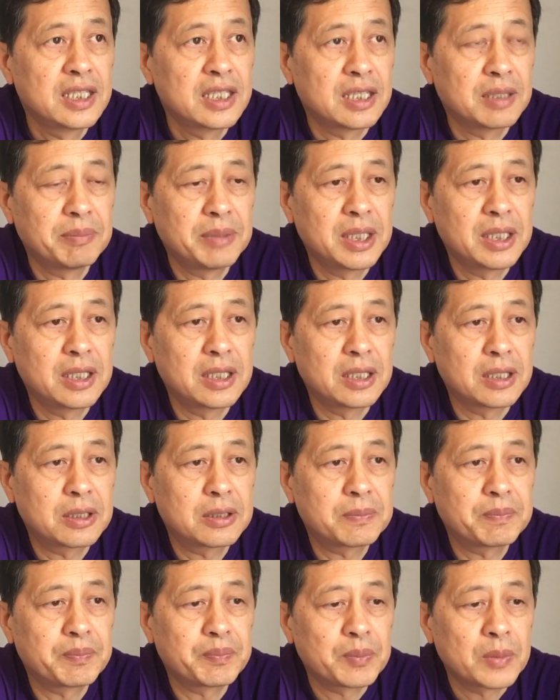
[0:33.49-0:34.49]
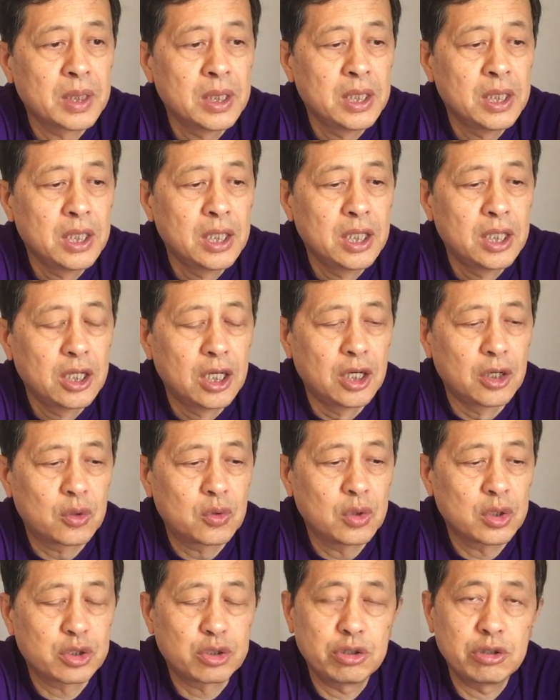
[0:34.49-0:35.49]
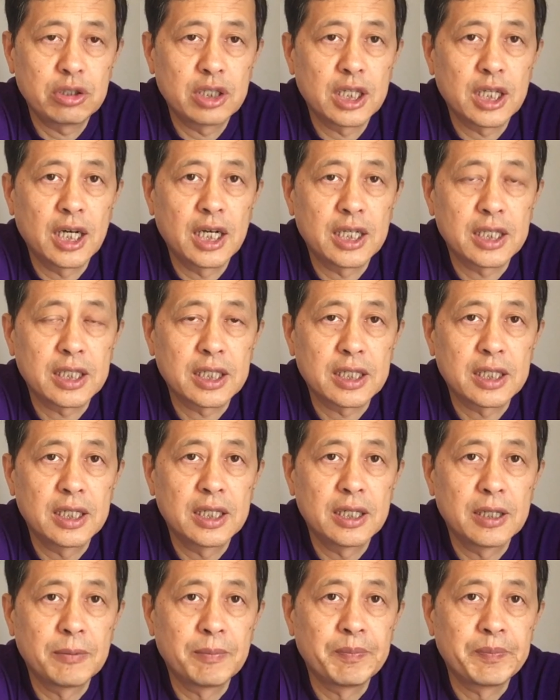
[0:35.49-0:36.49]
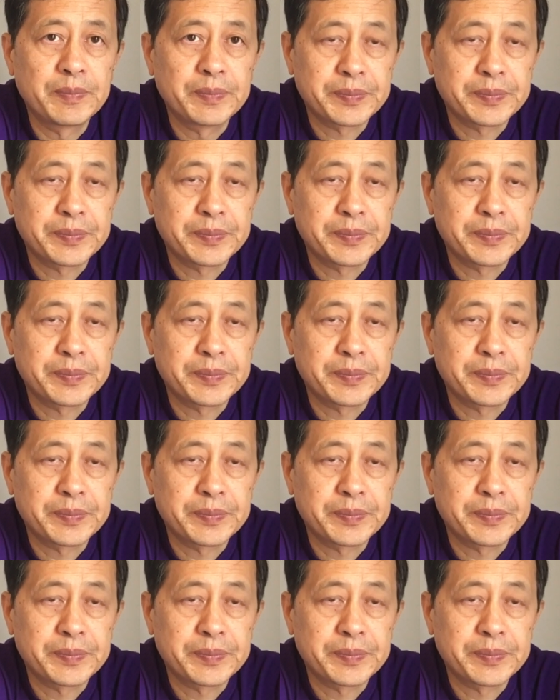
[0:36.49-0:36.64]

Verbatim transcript: 那么，呃，过去啊，那个